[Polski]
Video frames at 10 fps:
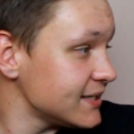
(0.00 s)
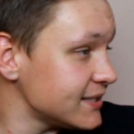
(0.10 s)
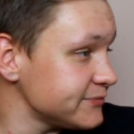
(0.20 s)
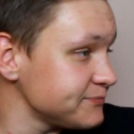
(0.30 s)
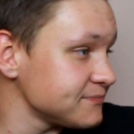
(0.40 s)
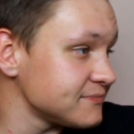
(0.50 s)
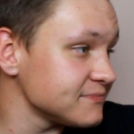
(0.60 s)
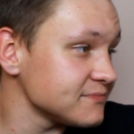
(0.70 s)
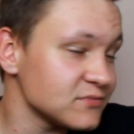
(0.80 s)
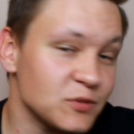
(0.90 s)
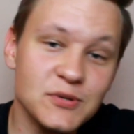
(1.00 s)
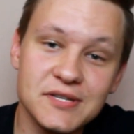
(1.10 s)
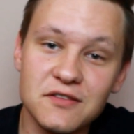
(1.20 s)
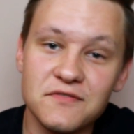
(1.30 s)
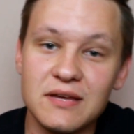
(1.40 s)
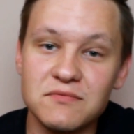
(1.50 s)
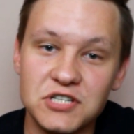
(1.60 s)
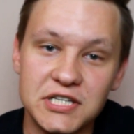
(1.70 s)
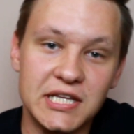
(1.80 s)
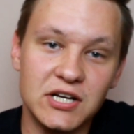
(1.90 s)
um, no postanowiłem, że
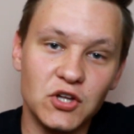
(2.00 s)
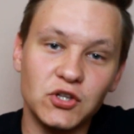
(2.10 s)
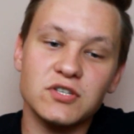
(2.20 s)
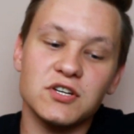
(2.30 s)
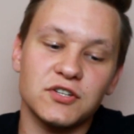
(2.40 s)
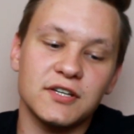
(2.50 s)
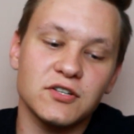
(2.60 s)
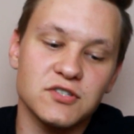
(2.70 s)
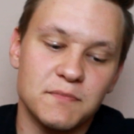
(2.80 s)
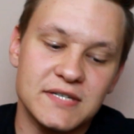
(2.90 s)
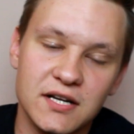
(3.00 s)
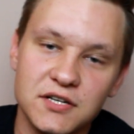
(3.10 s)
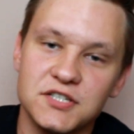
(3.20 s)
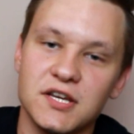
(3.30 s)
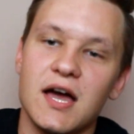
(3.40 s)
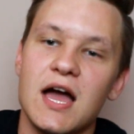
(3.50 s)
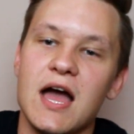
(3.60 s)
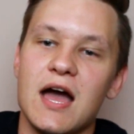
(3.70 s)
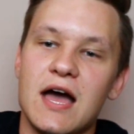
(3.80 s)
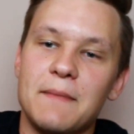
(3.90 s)
jednak odniosę się do tego, co pisaliście
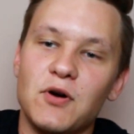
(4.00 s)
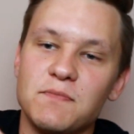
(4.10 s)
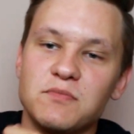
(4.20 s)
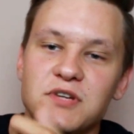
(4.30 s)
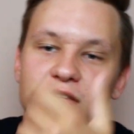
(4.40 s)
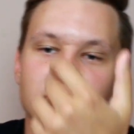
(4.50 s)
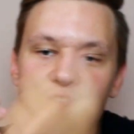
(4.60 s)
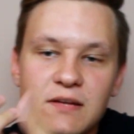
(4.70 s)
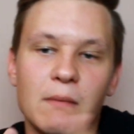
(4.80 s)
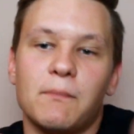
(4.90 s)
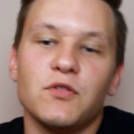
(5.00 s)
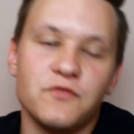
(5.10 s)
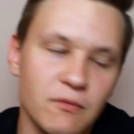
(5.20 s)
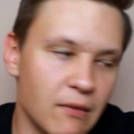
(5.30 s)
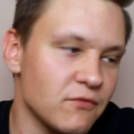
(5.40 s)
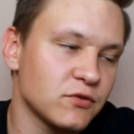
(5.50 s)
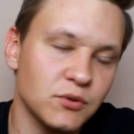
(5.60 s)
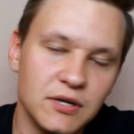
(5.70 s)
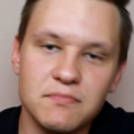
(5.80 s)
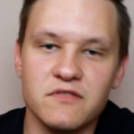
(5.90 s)
e, pod poprzednim filmem, pod filmem, w
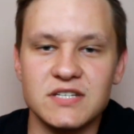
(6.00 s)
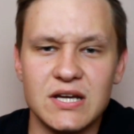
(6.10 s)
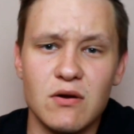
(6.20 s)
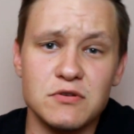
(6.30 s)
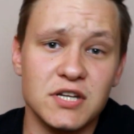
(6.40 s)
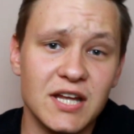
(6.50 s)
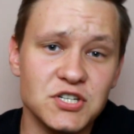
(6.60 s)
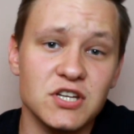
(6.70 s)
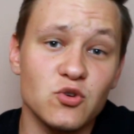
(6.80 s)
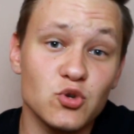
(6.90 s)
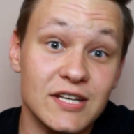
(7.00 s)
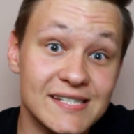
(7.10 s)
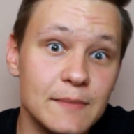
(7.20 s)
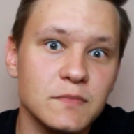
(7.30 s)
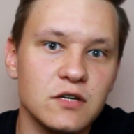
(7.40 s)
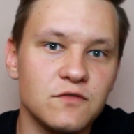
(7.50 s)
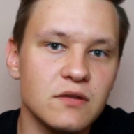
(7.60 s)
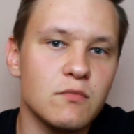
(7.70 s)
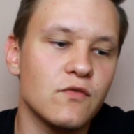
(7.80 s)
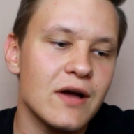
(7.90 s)
którym powiedziałem, że raczej już następnych
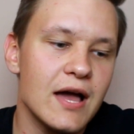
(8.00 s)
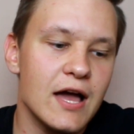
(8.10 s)
filmów